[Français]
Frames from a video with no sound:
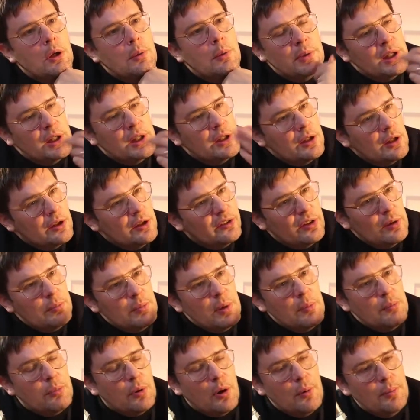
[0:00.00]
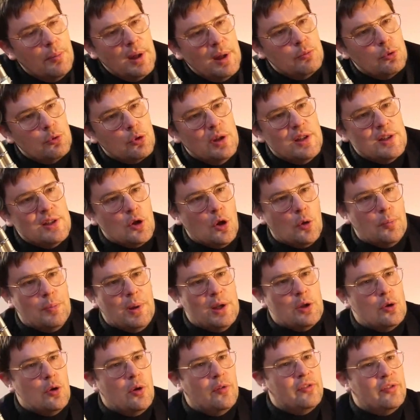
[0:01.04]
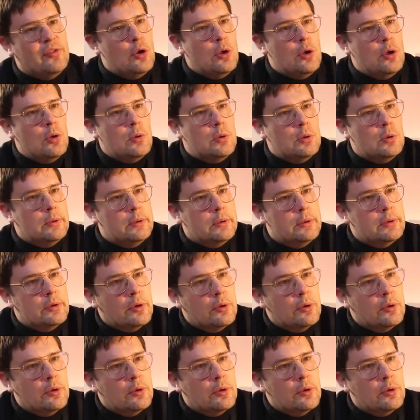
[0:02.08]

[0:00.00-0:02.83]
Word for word: Mais c'est le même problème que les orpailleurs violents euh,